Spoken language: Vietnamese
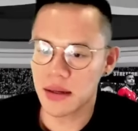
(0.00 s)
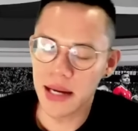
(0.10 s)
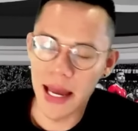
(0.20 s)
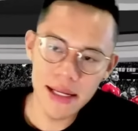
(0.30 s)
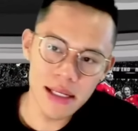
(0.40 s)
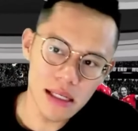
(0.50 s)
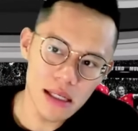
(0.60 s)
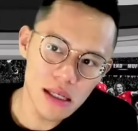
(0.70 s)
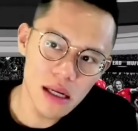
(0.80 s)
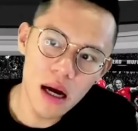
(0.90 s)
đến
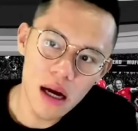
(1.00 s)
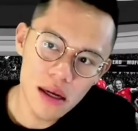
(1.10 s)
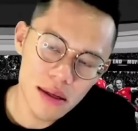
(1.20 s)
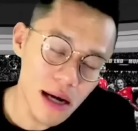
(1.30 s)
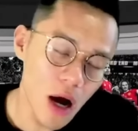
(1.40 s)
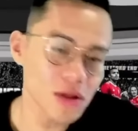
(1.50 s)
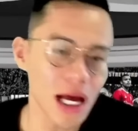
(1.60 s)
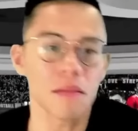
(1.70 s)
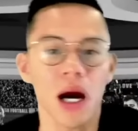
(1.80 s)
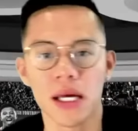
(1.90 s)
đầu
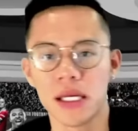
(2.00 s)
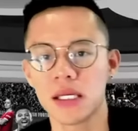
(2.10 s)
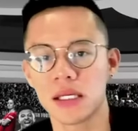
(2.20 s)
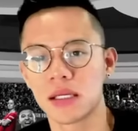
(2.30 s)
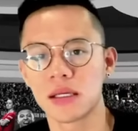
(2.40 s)
tháng bảy